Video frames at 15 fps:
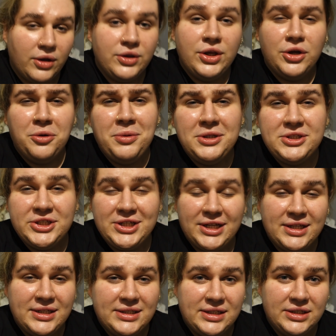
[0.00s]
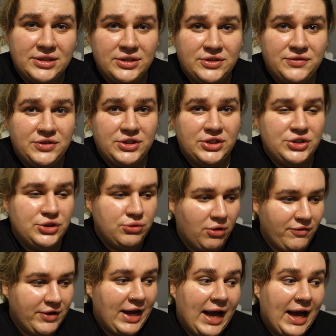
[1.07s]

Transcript: Nie robię jeszcze żadnych y, ćwiczeń siłowych,